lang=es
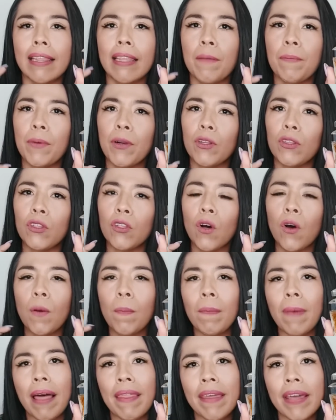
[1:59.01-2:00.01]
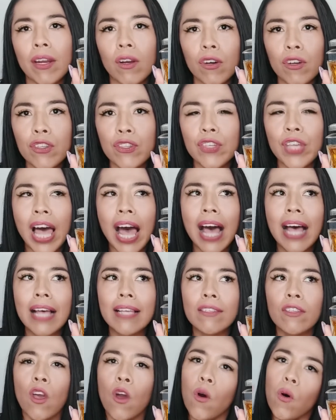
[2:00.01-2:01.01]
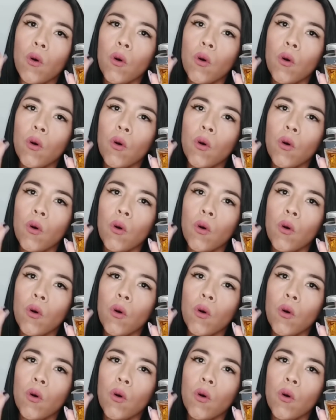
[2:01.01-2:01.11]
de pronto maderosas,